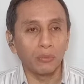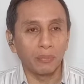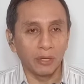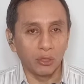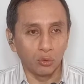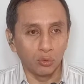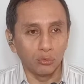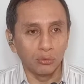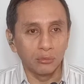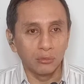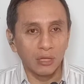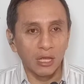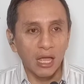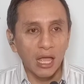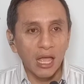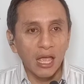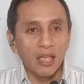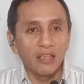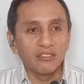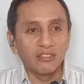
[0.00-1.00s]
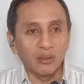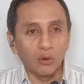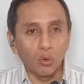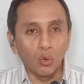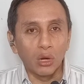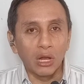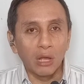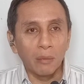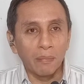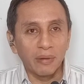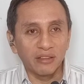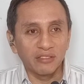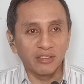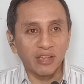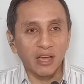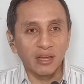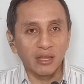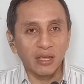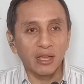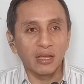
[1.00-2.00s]
el Perú. Según la
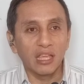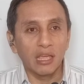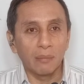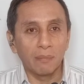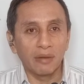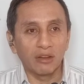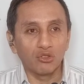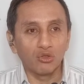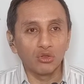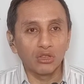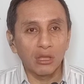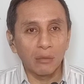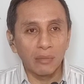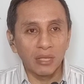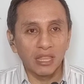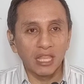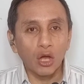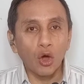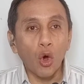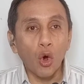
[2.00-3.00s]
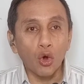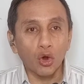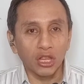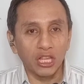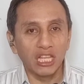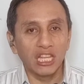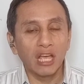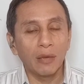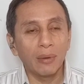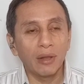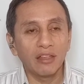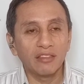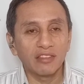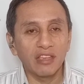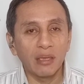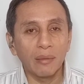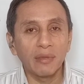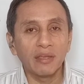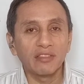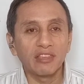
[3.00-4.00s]
empresaria, quien presuntamente coordinaba el
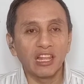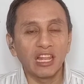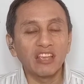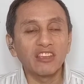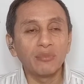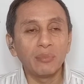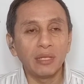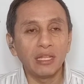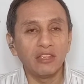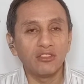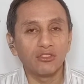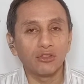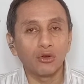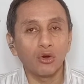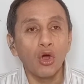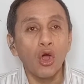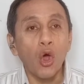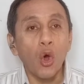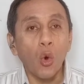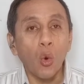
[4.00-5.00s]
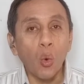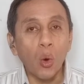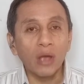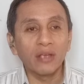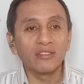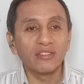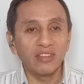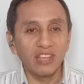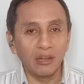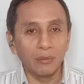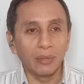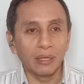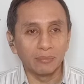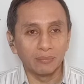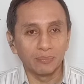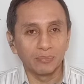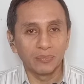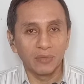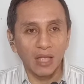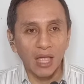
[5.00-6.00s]
esquema es el exministro Juan Silva.
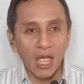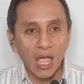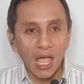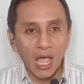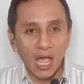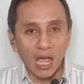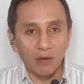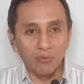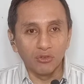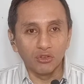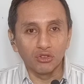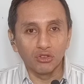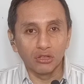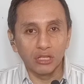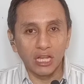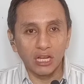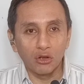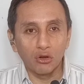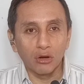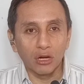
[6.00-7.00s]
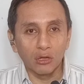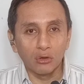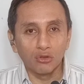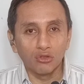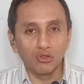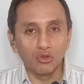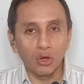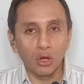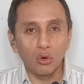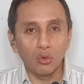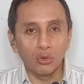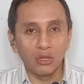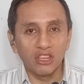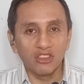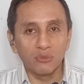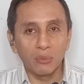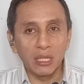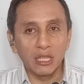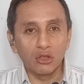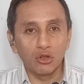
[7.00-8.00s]
El funcionario renunció el
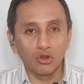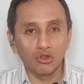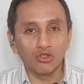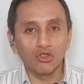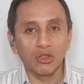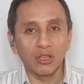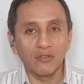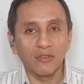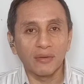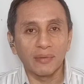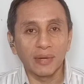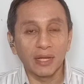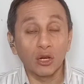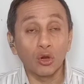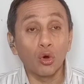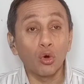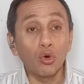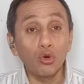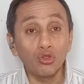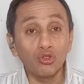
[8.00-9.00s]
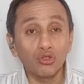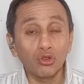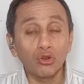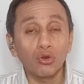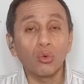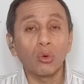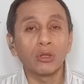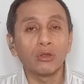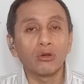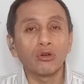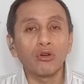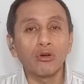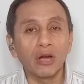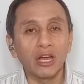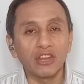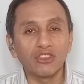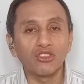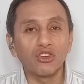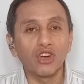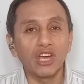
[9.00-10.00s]
lunes 28 de febrero justo cuando el
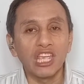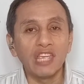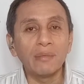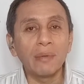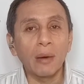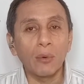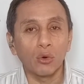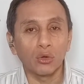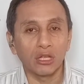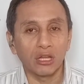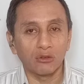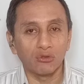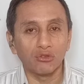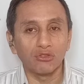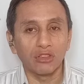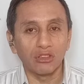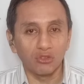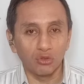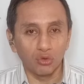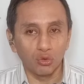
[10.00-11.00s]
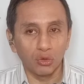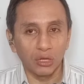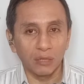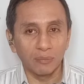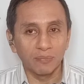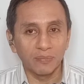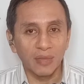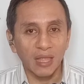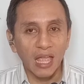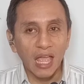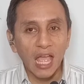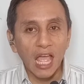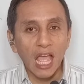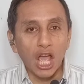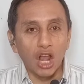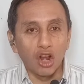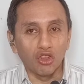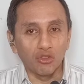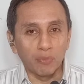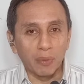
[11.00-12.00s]
Congreso iba a votar su censura.
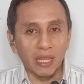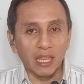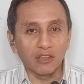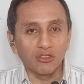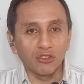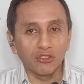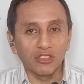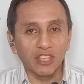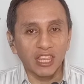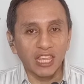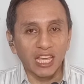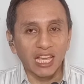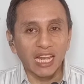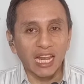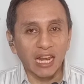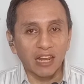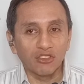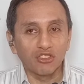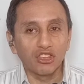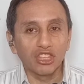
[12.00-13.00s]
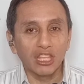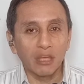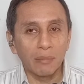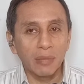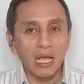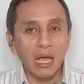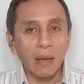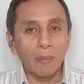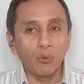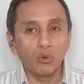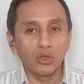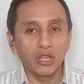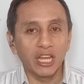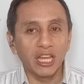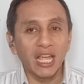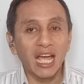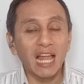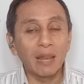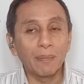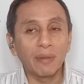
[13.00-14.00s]
Los pedazos de declaración también
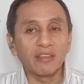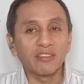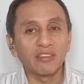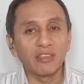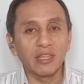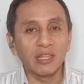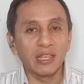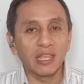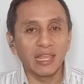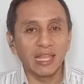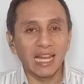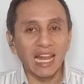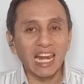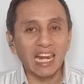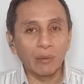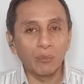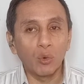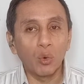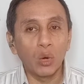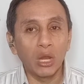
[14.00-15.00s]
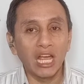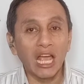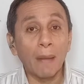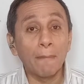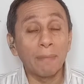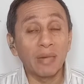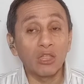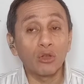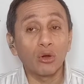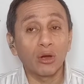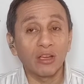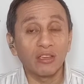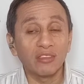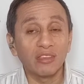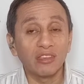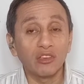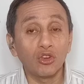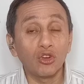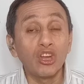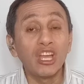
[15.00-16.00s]
apuntarían al presidente de la República, Pedro
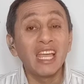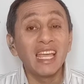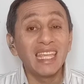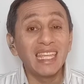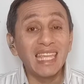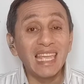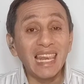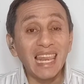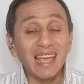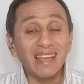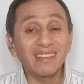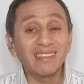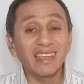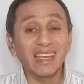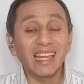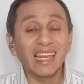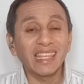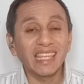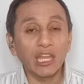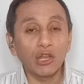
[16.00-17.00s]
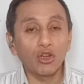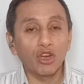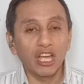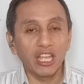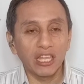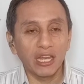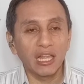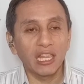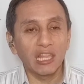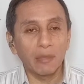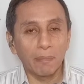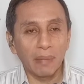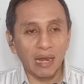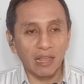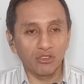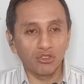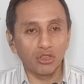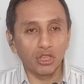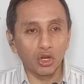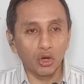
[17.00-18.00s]
Castillo, y el exsecretario general de
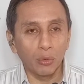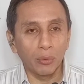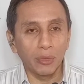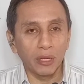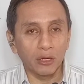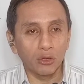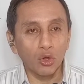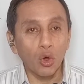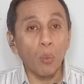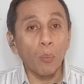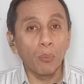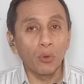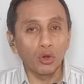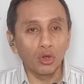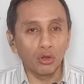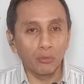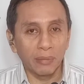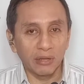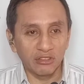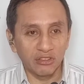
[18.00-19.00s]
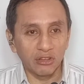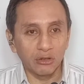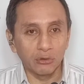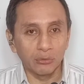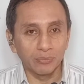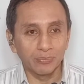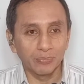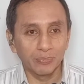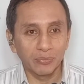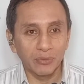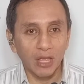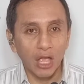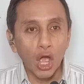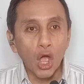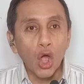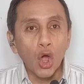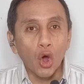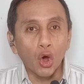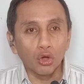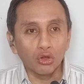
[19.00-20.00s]
Palacio de Gobierno, Bruno Pacheco.
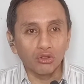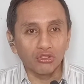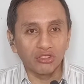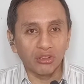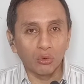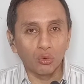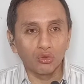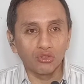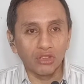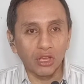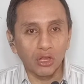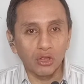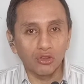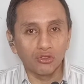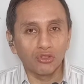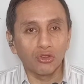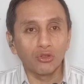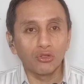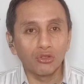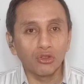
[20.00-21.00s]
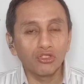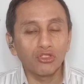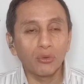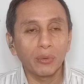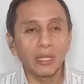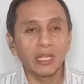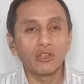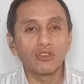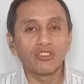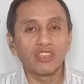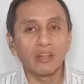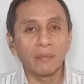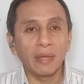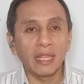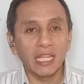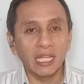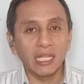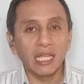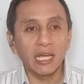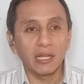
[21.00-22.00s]
Otros acusados son dos sobrinos del
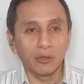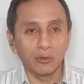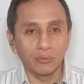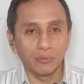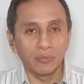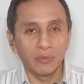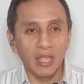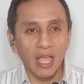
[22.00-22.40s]
mandatario.